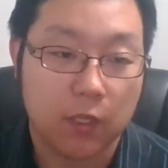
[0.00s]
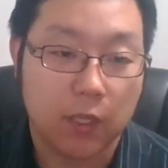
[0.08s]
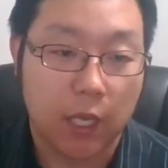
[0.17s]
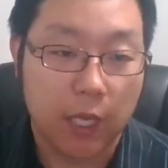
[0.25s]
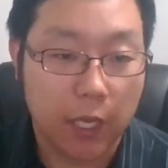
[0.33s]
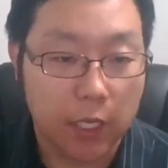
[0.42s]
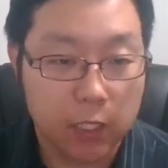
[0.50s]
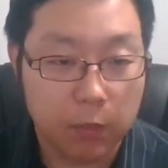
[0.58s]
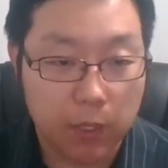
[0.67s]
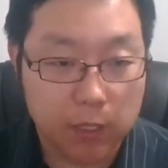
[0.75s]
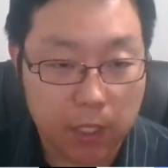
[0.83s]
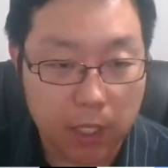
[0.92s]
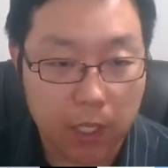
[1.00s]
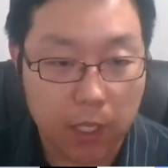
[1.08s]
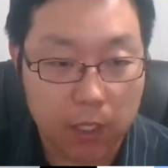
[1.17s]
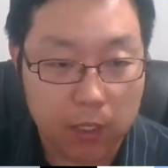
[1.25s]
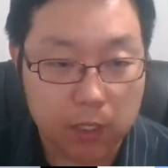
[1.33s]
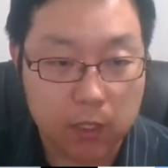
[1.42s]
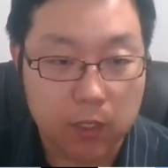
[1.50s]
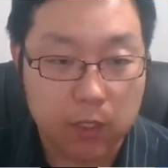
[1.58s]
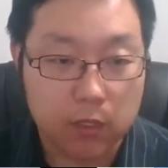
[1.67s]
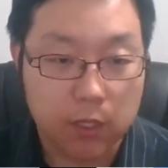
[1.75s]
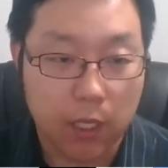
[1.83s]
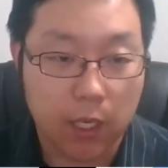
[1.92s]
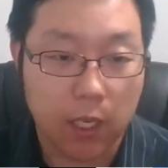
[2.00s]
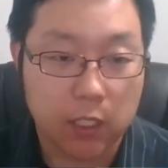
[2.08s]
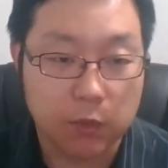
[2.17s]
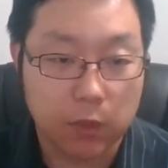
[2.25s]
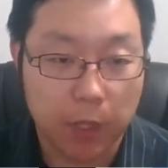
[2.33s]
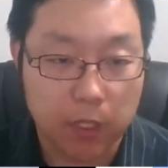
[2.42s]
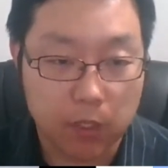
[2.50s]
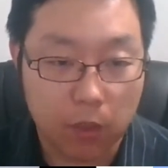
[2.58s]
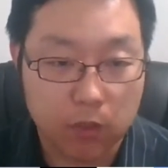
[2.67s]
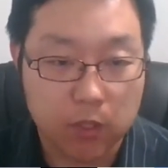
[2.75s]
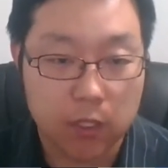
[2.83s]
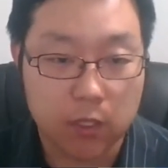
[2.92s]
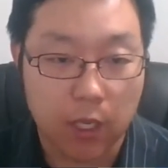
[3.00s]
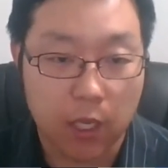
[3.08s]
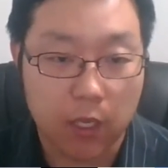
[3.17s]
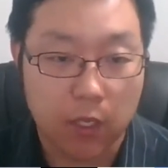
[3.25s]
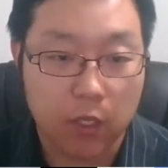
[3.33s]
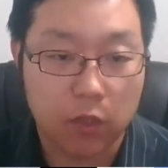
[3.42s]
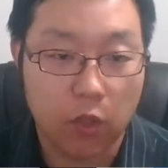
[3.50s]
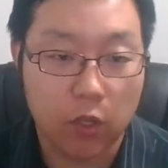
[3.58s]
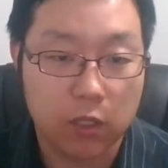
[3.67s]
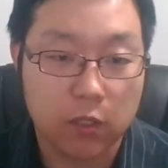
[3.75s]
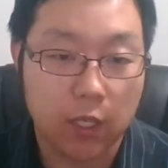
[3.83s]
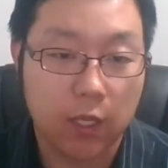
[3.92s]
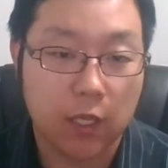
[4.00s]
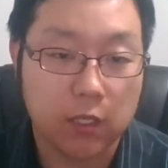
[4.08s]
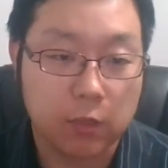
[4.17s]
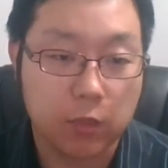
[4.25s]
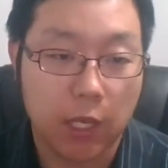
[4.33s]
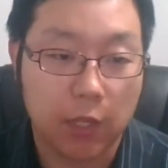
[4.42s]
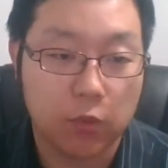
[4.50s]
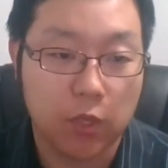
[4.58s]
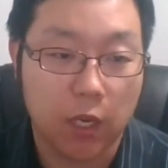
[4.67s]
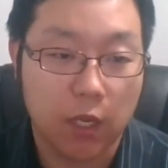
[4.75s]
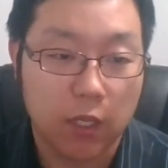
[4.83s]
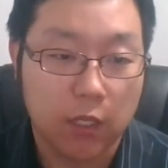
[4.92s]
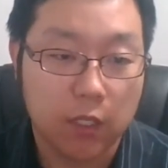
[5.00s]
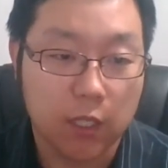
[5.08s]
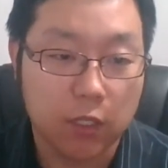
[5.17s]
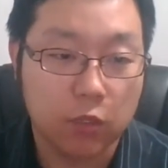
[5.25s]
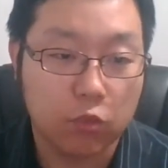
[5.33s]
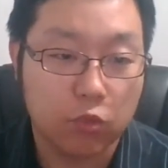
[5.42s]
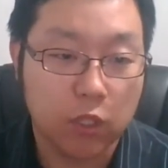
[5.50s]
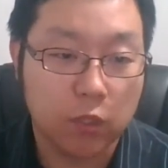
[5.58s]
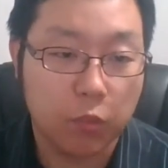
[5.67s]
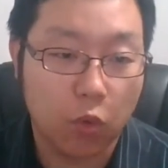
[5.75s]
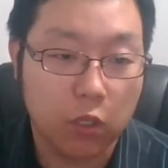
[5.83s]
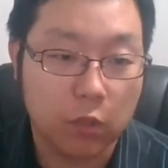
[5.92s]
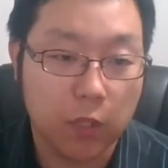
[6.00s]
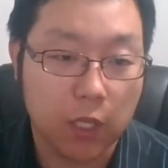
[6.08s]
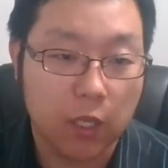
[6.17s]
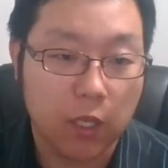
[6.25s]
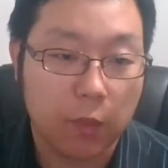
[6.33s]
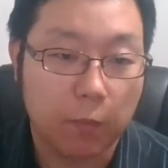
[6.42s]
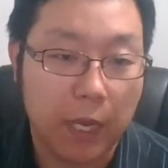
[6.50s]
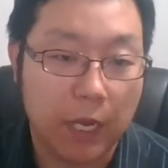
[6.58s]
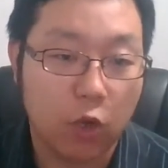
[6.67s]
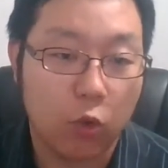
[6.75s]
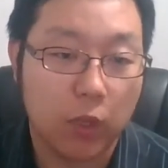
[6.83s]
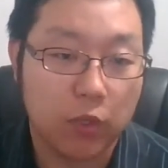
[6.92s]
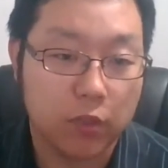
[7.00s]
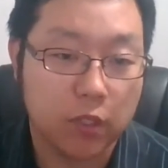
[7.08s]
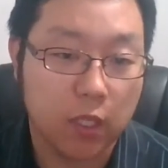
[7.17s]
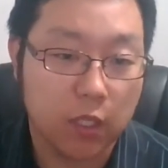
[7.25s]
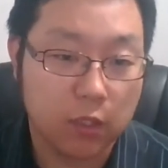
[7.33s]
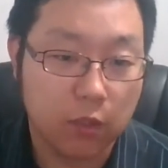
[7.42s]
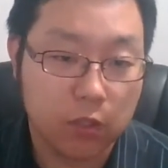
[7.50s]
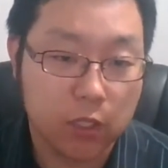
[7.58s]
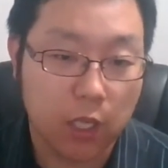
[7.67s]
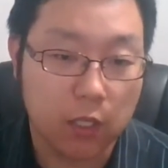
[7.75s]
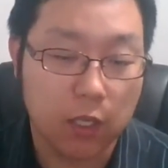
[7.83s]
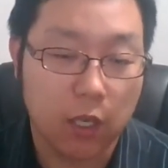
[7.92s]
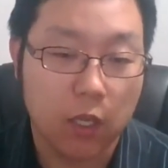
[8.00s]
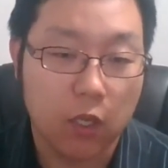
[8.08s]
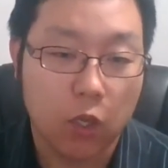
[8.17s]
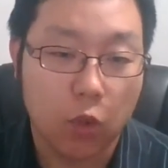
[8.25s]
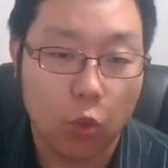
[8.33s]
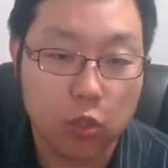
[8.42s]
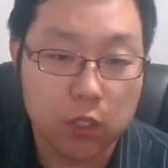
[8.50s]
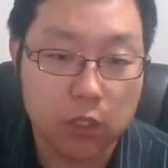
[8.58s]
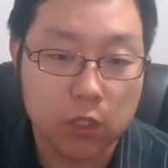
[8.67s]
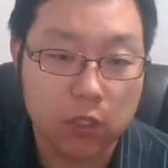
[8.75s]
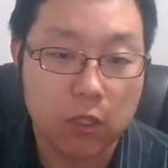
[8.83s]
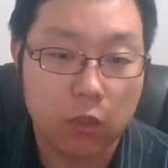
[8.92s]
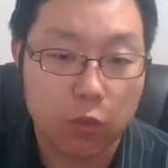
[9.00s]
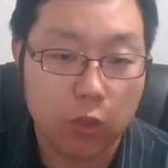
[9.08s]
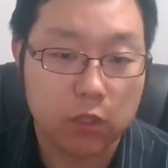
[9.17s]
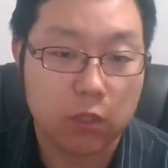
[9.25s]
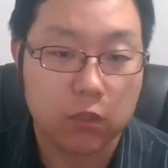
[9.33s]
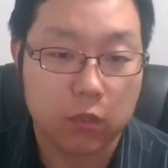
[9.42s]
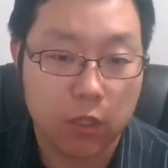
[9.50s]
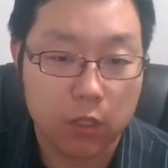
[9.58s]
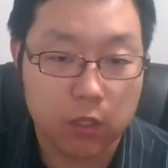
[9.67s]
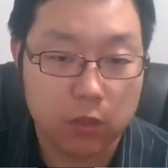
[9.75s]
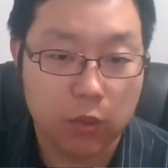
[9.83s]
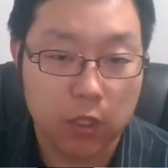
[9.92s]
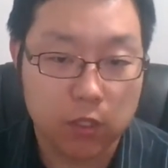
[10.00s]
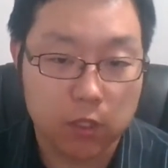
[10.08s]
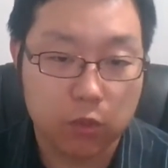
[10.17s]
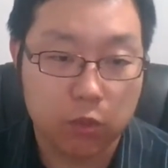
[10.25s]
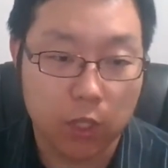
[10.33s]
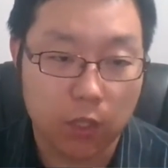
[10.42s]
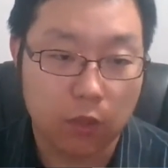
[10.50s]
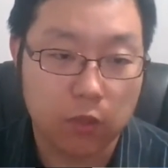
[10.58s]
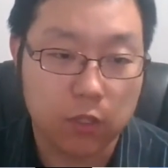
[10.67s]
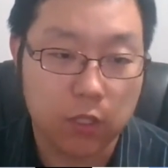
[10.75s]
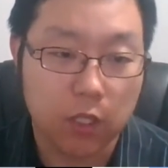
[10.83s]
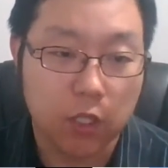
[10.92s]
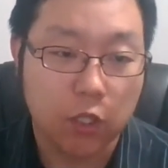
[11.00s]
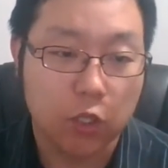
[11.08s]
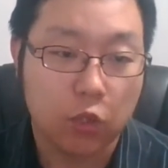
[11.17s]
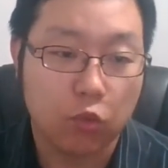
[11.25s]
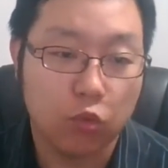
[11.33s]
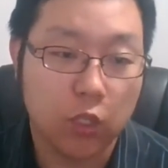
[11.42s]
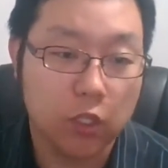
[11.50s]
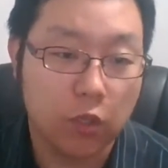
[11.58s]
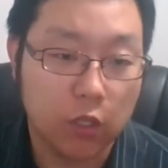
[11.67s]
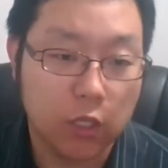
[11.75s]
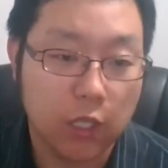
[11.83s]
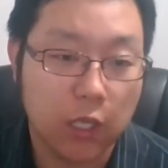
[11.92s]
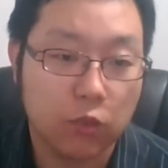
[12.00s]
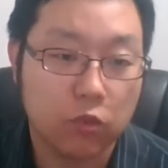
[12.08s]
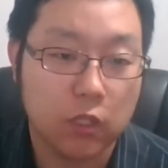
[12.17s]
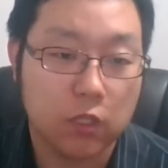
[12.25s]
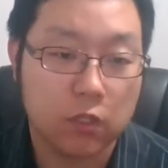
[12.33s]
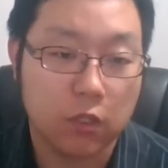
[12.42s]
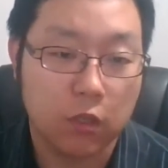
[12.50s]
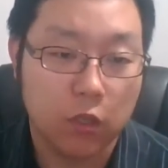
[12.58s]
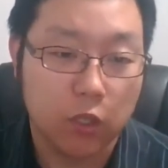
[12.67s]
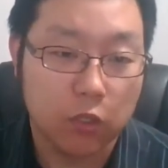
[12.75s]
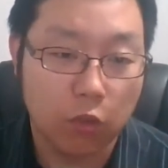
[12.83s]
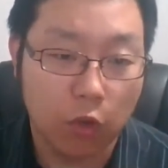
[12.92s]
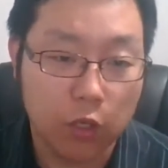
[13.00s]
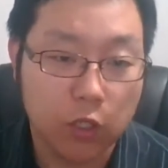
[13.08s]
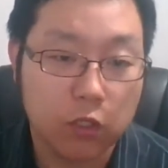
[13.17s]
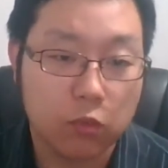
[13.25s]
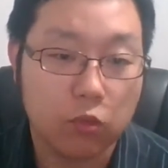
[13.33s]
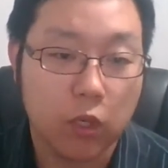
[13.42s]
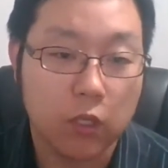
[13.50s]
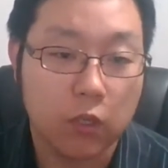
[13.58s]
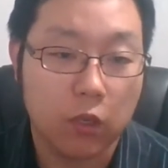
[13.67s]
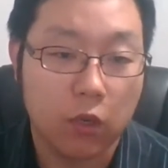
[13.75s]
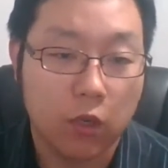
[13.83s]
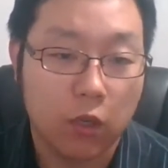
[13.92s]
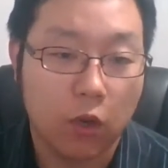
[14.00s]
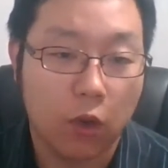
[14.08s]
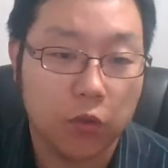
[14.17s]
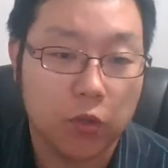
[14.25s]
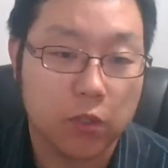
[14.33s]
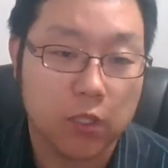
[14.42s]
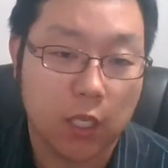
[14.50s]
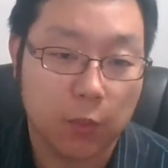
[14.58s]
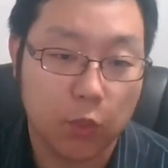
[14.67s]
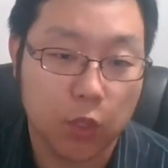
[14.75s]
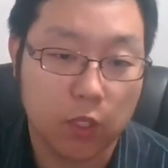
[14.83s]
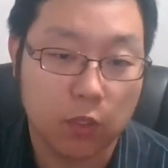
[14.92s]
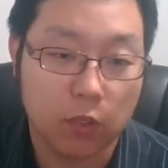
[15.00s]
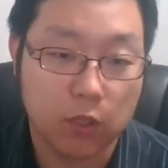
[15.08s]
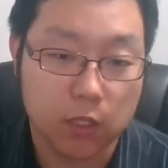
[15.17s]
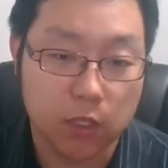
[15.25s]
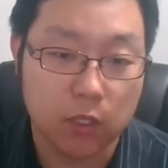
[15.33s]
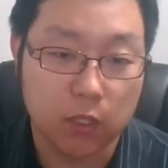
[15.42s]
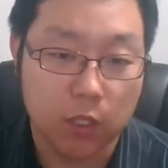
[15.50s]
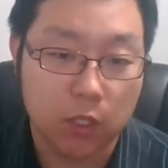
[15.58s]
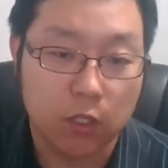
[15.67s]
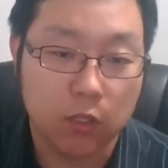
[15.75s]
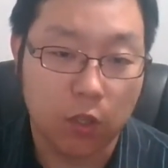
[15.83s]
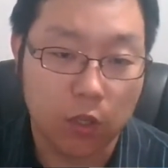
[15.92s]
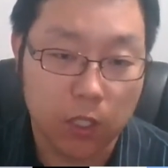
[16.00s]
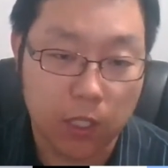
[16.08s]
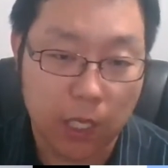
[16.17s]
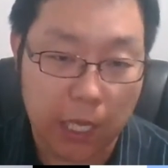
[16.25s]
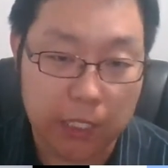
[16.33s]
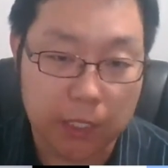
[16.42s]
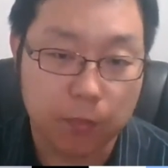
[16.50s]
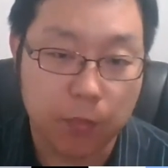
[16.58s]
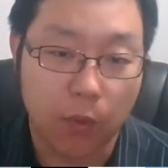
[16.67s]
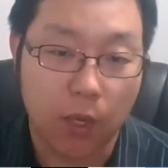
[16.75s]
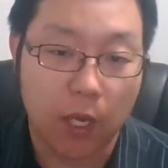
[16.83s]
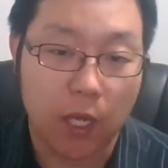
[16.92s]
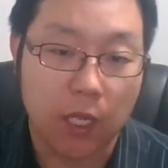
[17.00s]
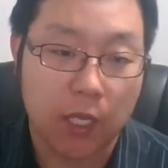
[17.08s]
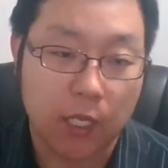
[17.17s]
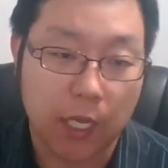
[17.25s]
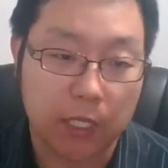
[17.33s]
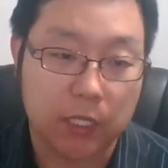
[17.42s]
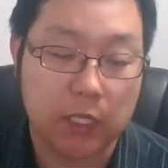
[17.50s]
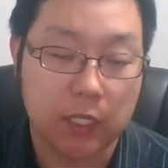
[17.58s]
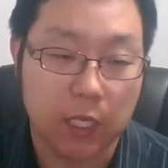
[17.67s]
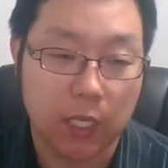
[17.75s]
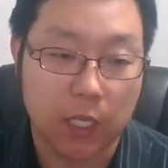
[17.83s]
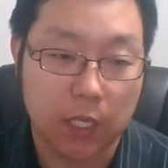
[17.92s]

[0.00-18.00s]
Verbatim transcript: 하나님의 사랑을 사랑하심을 받은 형제들아 너희를 택하심을 아노라 이는 우리 복음이 말로만 너에게 이른 것이 아니라 오직 능력과 성령과 큰 확신으로 된 것이니 우리가 너희 가운데서 너희를 위하여 어떤 사람이 되는 것은 너희 아는 바와 같으니라.